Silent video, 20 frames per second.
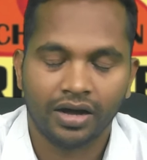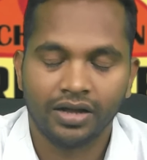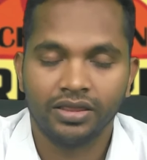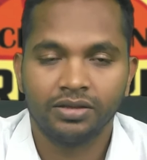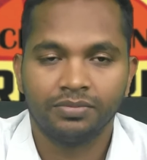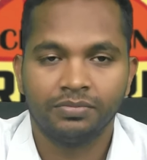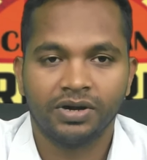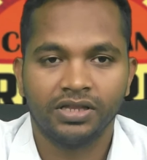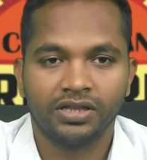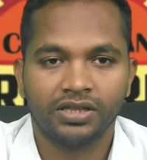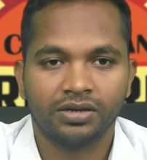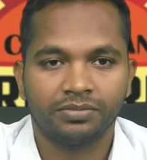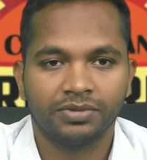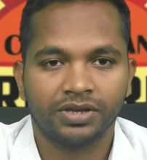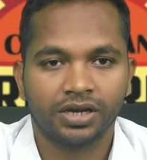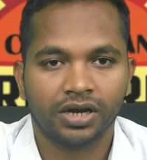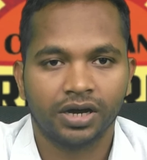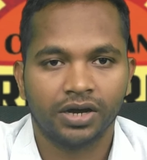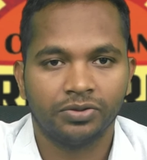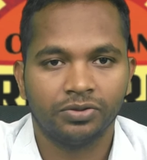అంత
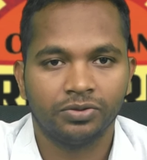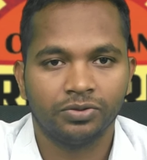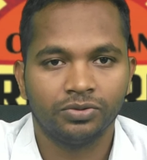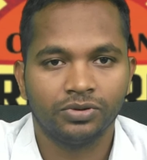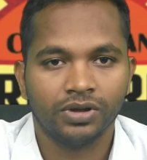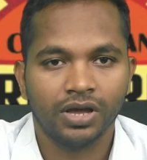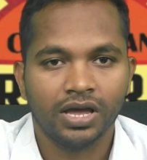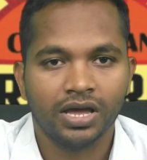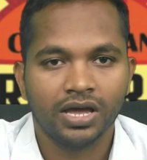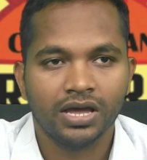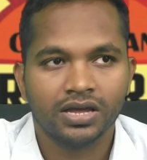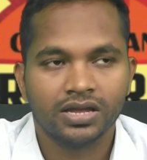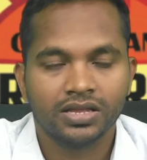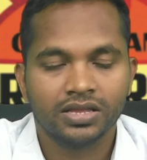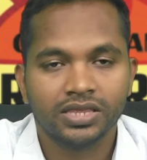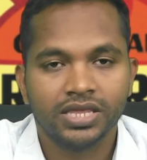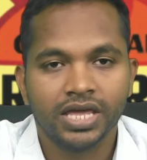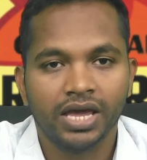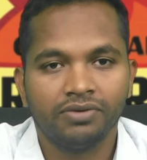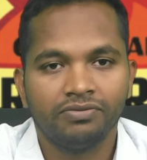మాత్రమే కాదు
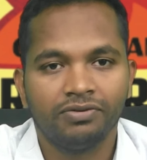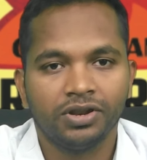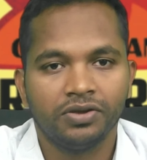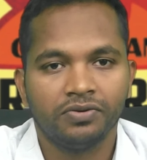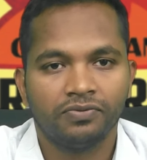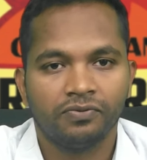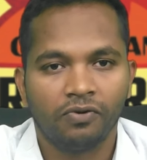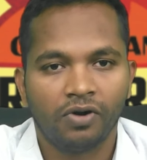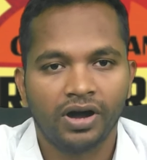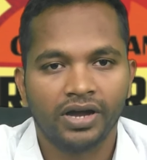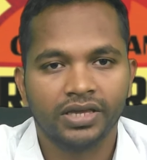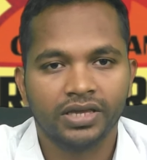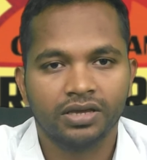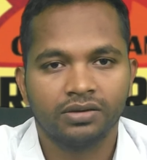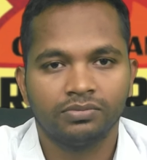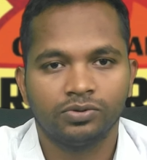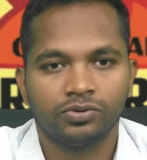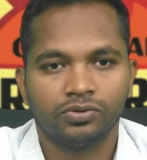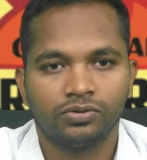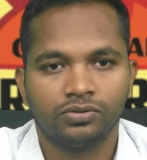దేవుని
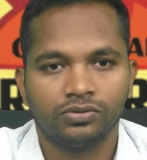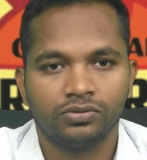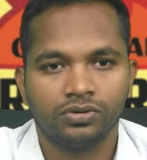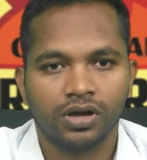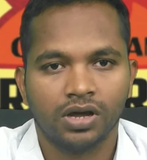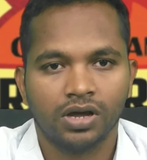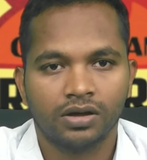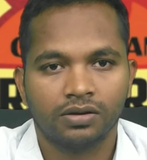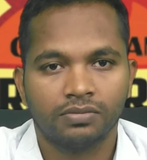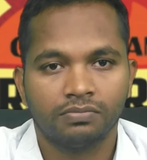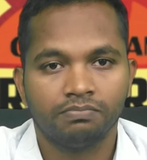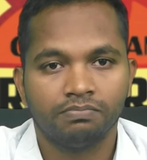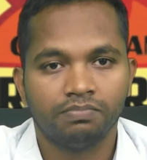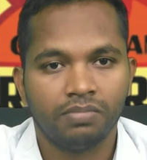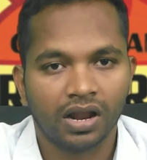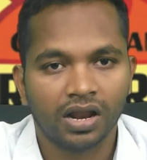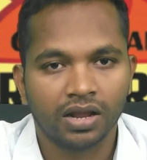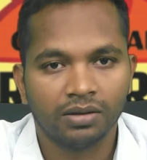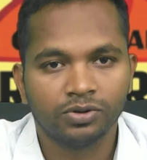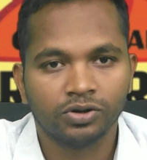వాక్యము
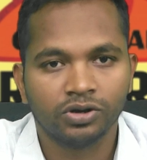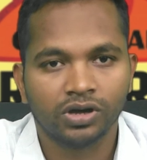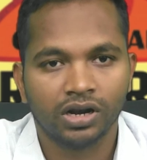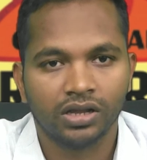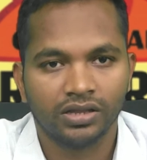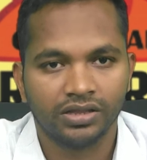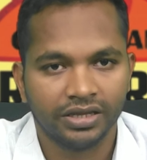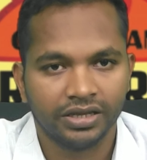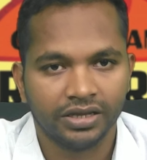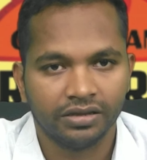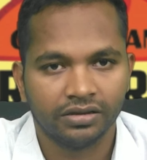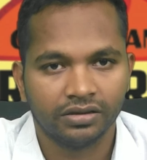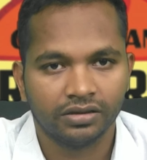బలము గలది